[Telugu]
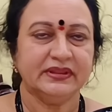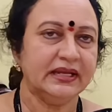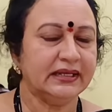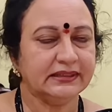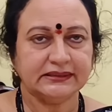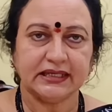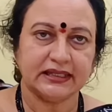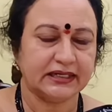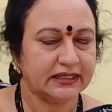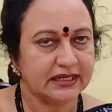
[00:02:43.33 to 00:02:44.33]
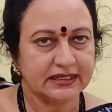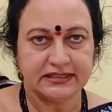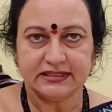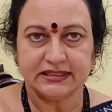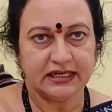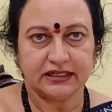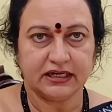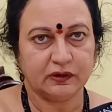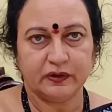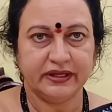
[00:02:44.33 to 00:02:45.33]
నేనైతే సాధారణంగా గంజి
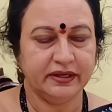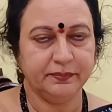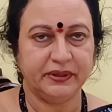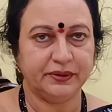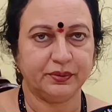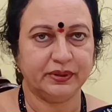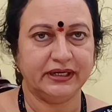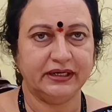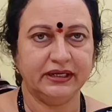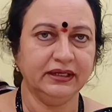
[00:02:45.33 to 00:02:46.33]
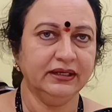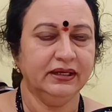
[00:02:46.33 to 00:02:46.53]
గట్రా కూడా ఏం పెట్టుకోనండి